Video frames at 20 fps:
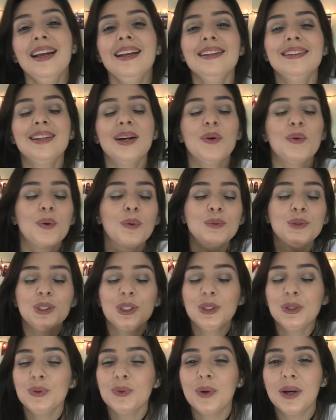Então,
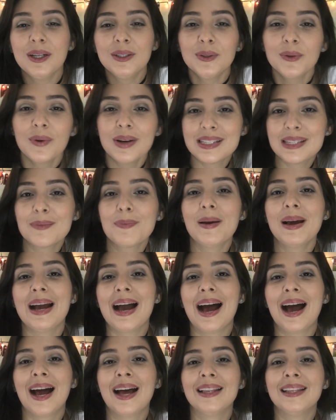continuando com essa
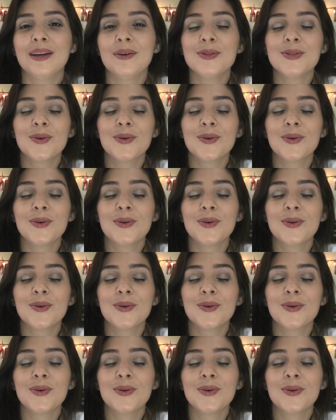pegada,